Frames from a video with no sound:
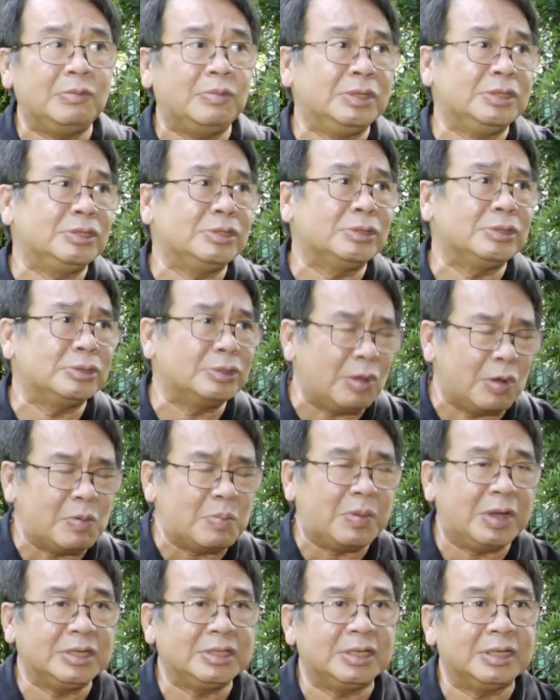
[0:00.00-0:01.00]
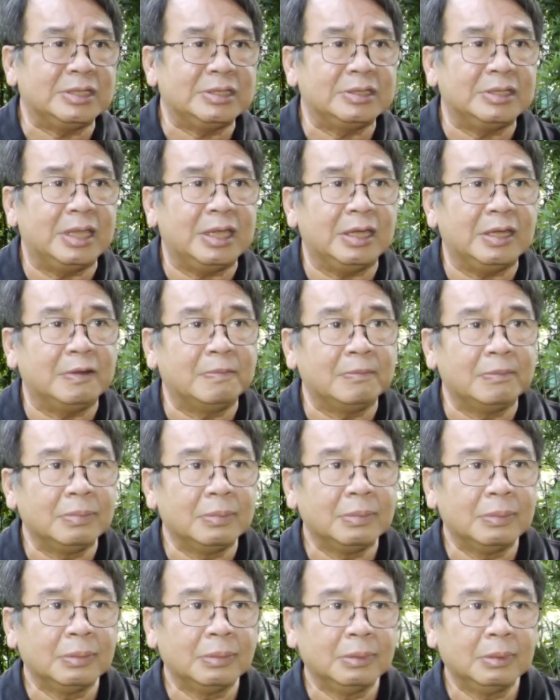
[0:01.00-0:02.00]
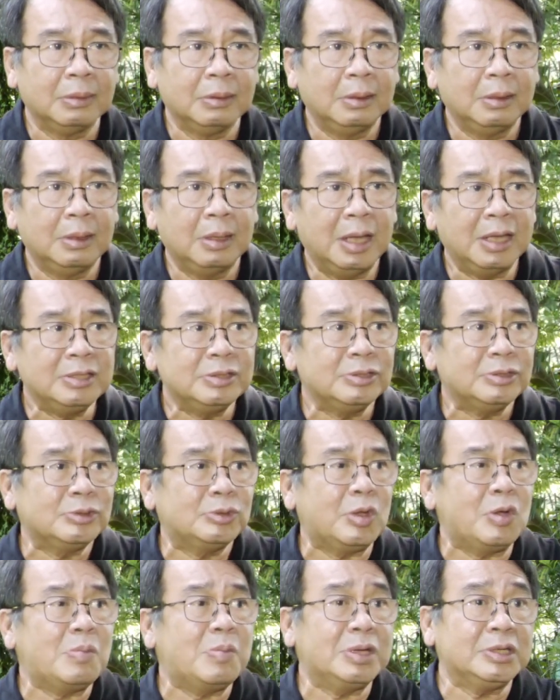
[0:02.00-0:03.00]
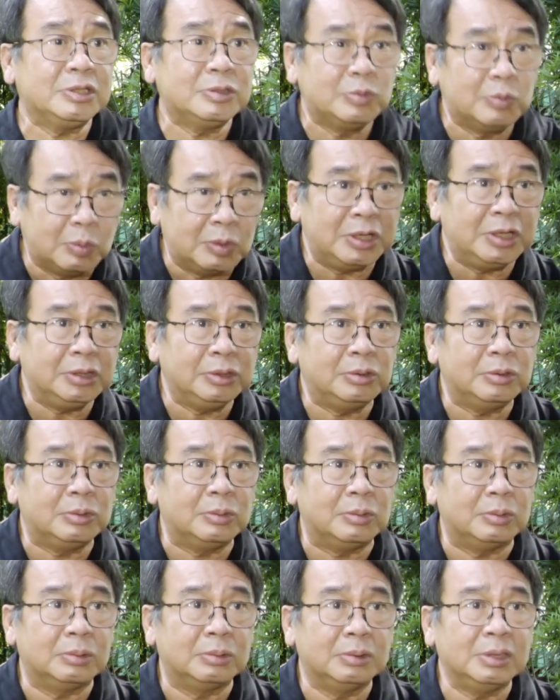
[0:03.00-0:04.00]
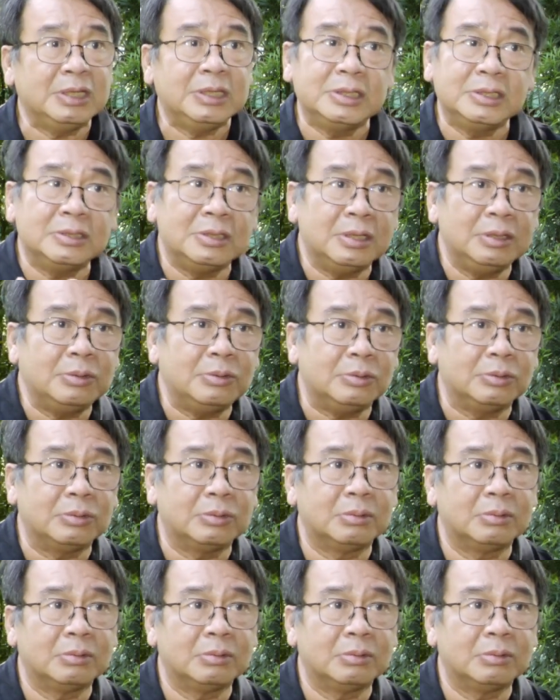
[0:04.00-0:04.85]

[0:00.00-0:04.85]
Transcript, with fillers: with so much at stake and so much work to do, it is the youth.